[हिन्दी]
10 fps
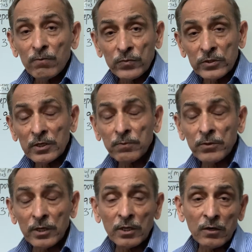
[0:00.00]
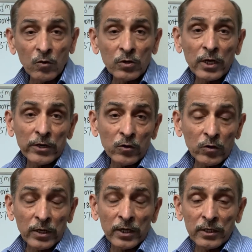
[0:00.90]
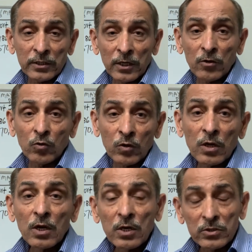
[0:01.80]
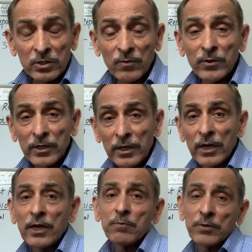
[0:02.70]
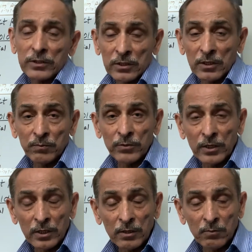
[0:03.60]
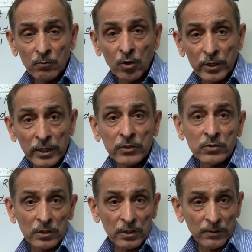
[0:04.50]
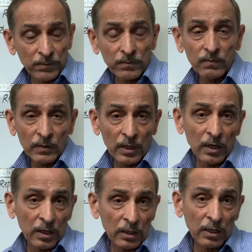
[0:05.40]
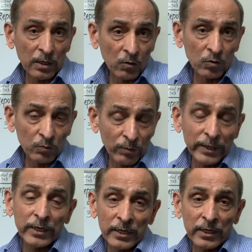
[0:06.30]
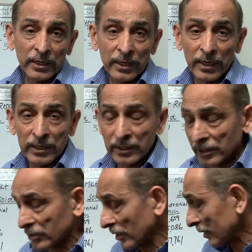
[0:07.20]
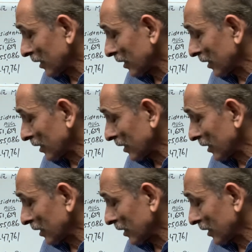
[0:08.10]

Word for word: जबकि ओंटारियो के अंदर लोग 78 परसेंट अपनी मॉर्गेज को मेंटेन करने के लिए खर्च करते